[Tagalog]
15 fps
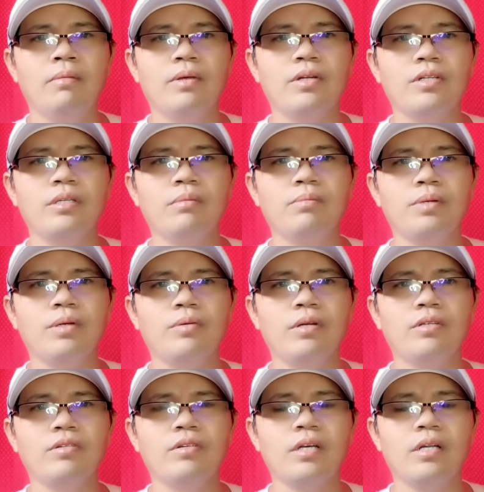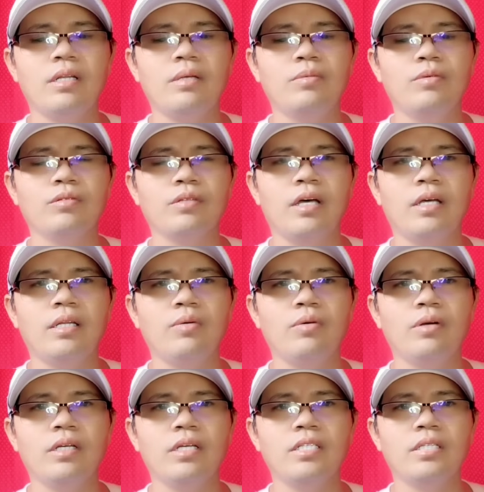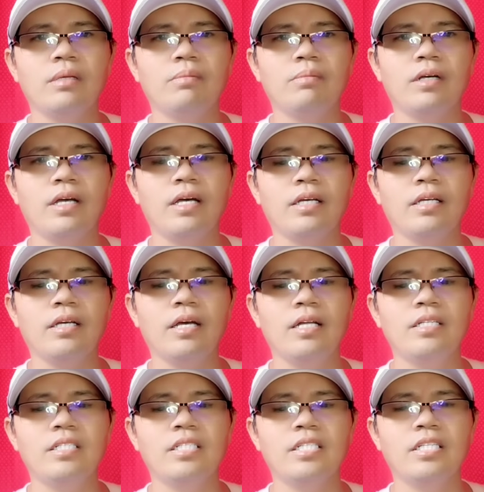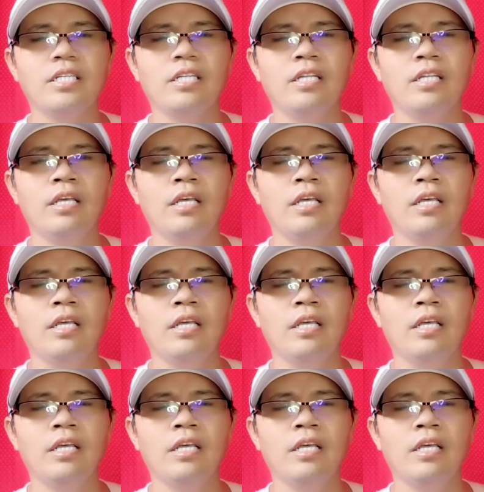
Pero syempre, huwag nyo rin kalimutan na huwag i-skip ang aking ads.